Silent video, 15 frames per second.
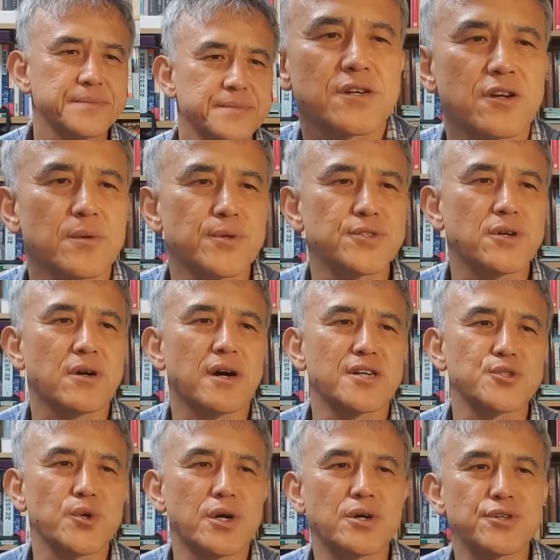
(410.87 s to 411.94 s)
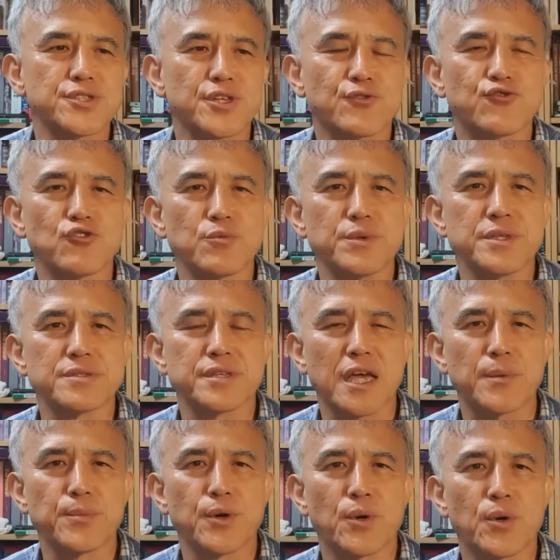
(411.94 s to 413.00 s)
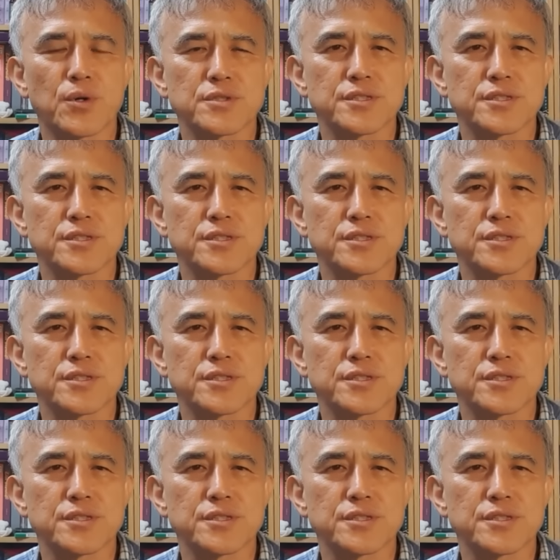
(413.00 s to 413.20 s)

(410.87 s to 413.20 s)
그러면서 강조한 것이 국민 생명